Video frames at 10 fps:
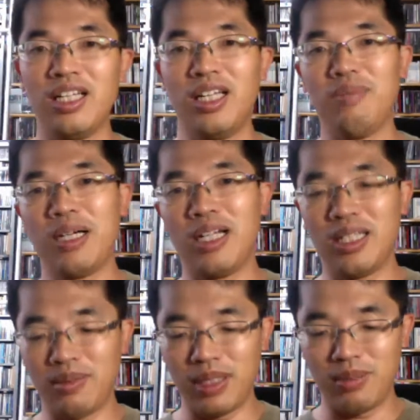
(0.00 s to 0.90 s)
え今から
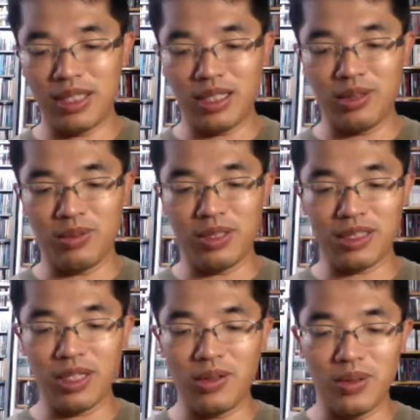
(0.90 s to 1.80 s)
食べてみたいと思うんで
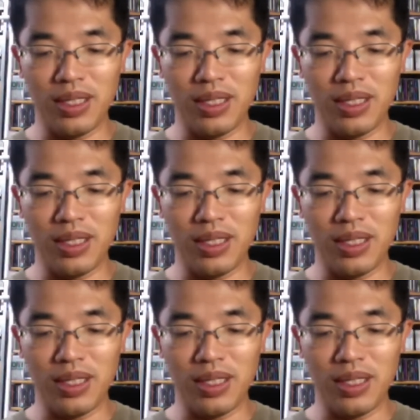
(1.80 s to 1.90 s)
すけど、